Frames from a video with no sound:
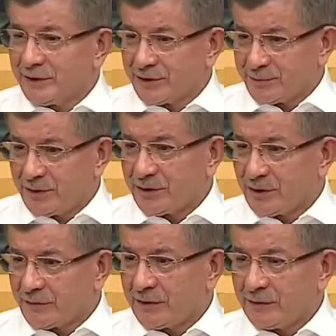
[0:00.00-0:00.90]
beyaz bir
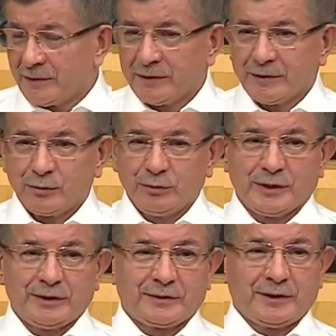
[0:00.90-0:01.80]
kefenle
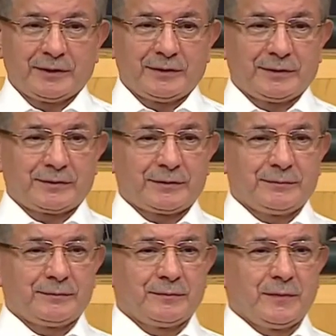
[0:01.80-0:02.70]
dünyayı terk eder.
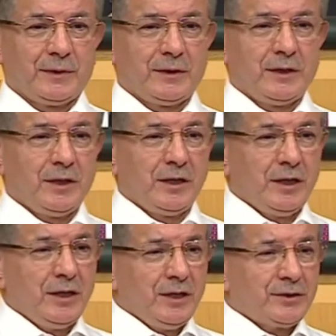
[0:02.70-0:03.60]

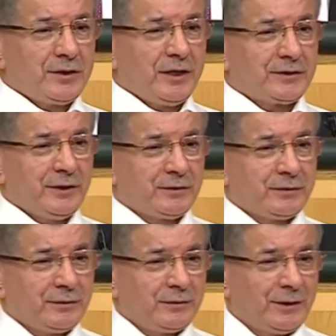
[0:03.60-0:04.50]
Siyaset
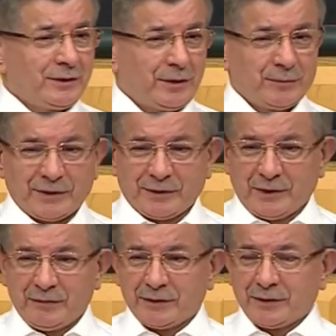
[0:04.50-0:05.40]
adamları,
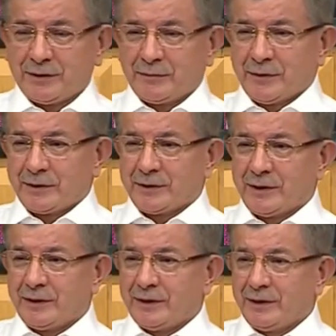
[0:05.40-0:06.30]
devlet adamları
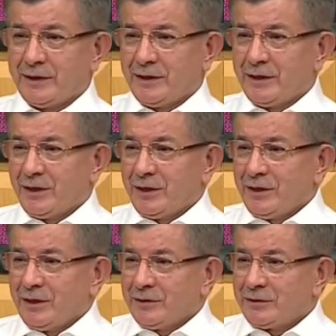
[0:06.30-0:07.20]
da
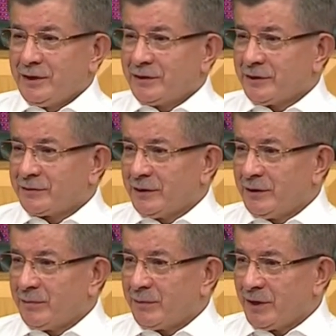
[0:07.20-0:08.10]

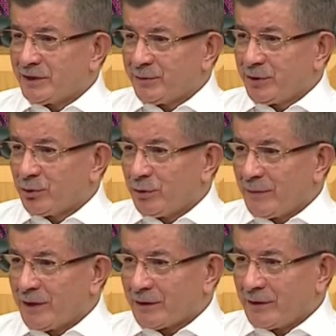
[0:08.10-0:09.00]
siyasete beyaz bir
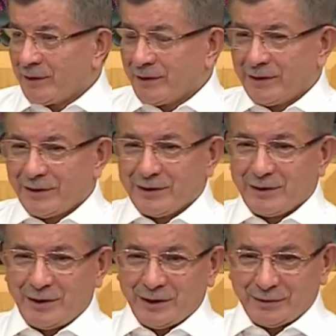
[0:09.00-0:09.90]
gömlekle,
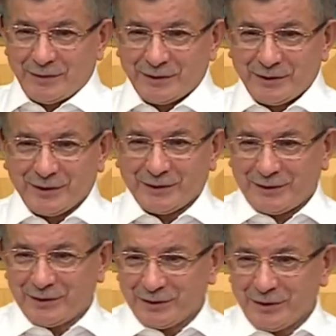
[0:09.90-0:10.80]
lacivert
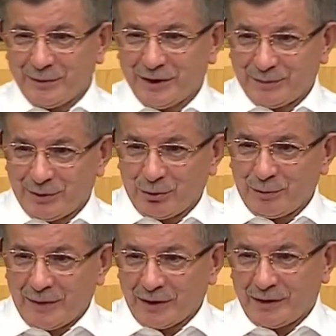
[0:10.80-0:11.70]
ceketler içinde beyaz bir
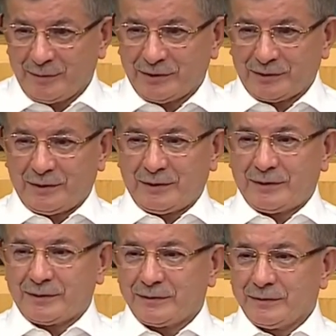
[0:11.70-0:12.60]
gömlekle
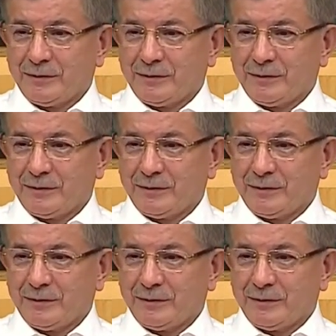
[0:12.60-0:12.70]
başlarlar.